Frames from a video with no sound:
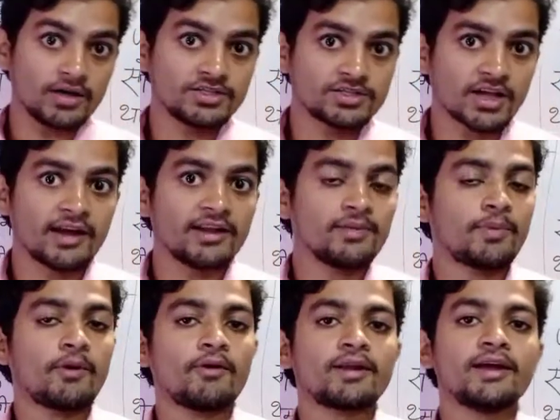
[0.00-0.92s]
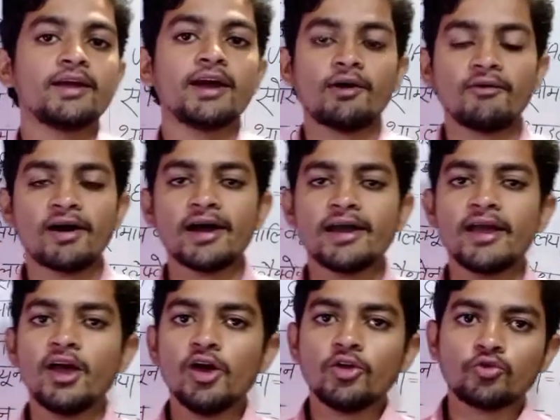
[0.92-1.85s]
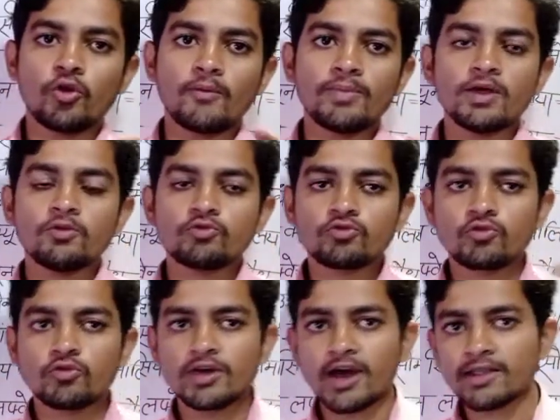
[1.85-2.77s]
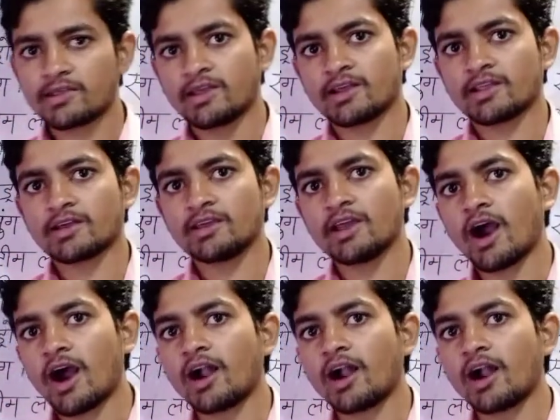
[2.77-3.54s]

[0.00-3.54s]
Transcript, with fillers: स्थानीय पवन है हवा है तो हमने उसको याद किया था कि